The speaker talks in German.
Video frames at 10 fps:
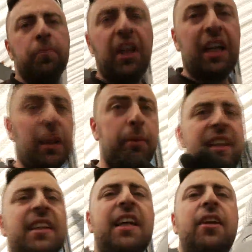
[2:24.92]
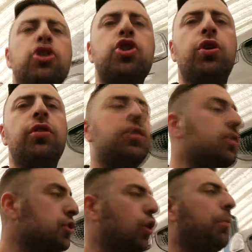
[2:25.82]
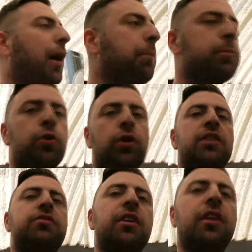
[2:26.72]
Dann klebe ich das alles schön sauber ab, so dass